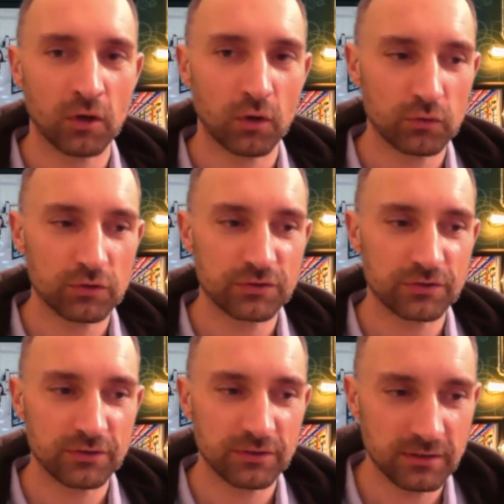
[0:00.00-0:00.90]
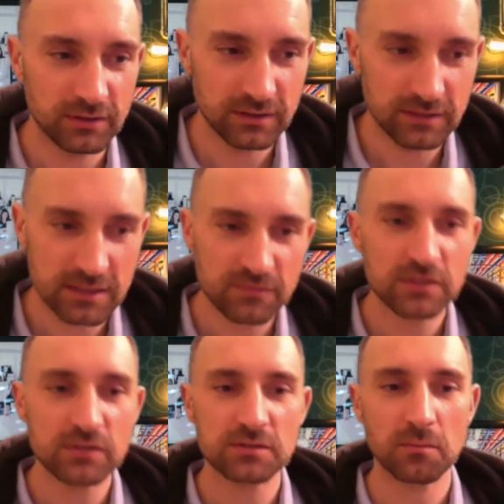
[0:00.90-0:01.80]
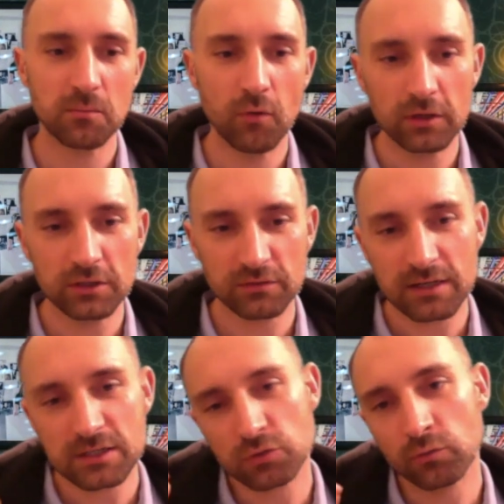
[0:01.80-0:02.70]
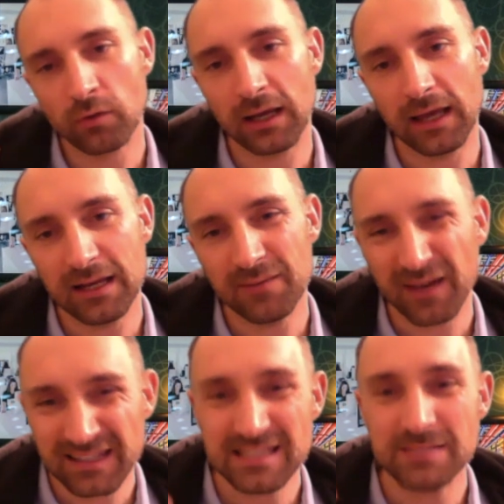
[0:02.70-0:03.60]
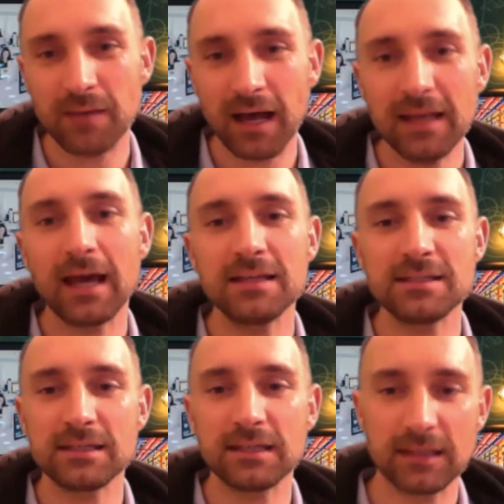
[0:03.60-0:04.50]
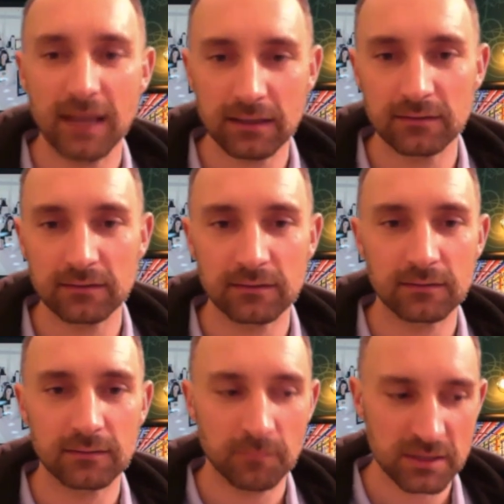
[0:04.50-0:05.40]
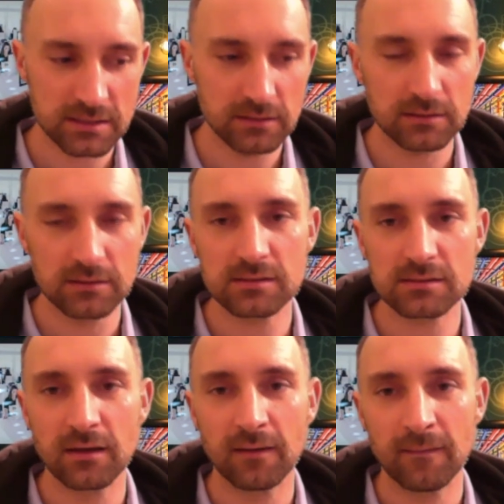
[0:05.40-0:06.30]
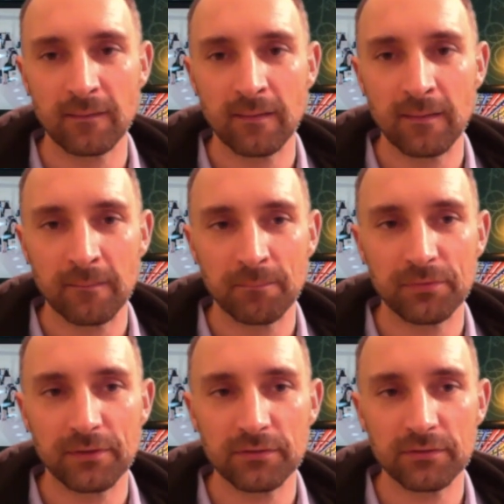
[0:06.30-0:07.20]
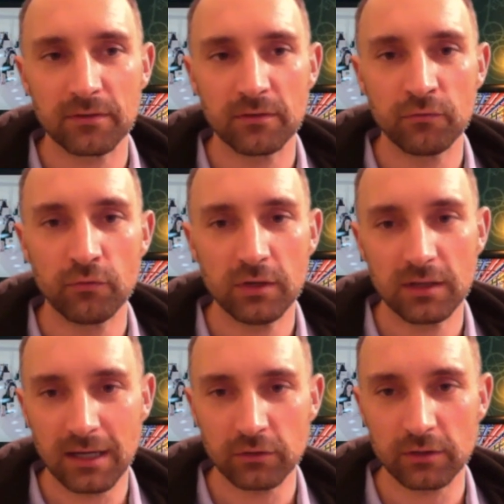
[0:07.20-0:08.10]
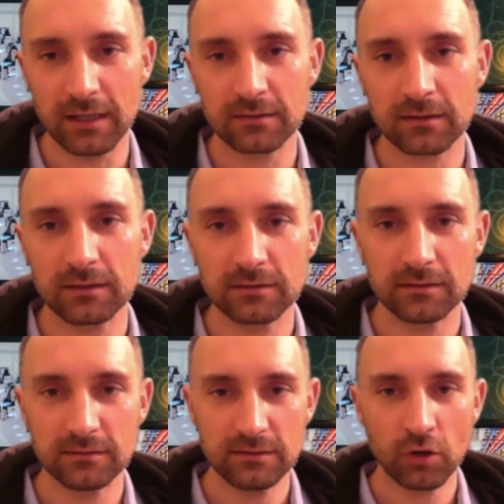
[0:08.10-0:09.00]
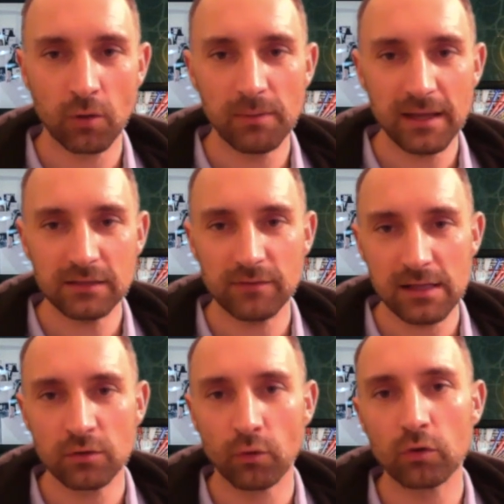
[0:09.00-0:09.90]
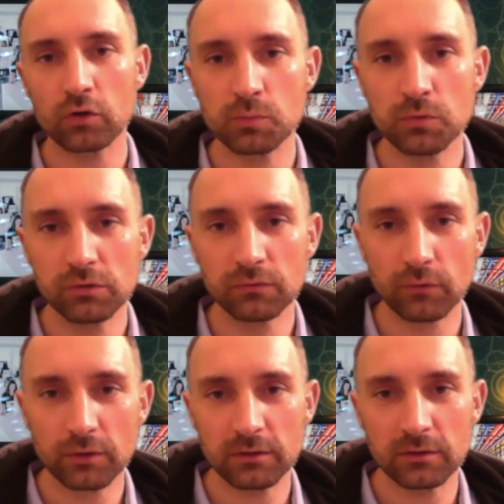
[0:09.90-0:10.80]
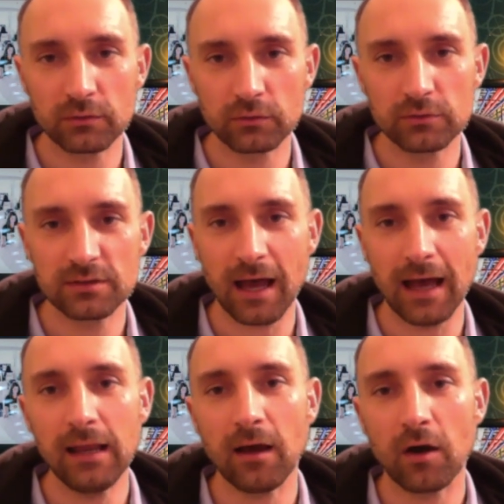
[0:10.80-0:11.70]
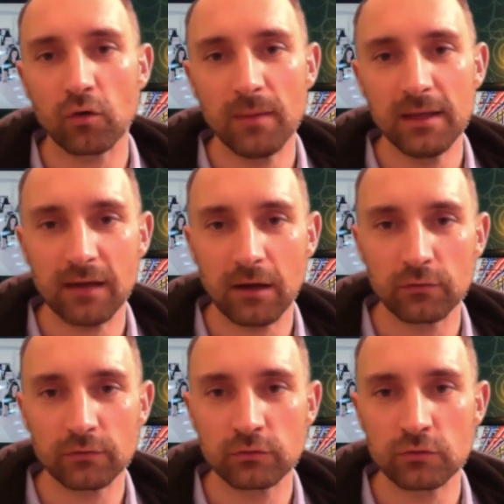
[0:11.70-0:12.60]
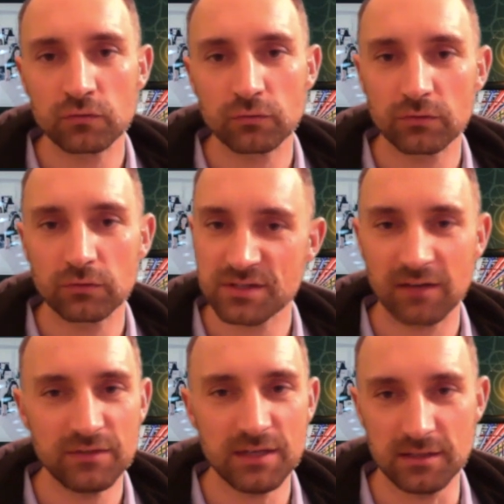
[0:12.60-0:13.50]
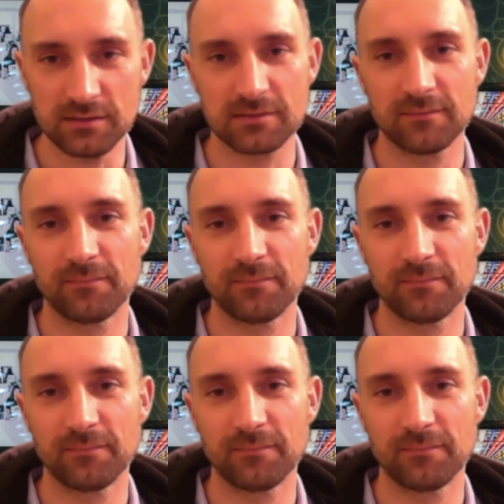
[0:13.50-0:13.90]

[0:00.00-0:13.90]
Und das, was möglicherweise nur alleine bei diesem einen einzigen Gedanken passiert ist, dass für den einen oder anderen die komplette Welt hochgespült wurde und alle Argumente aufgetischt wurden und sagen, wie jetzt?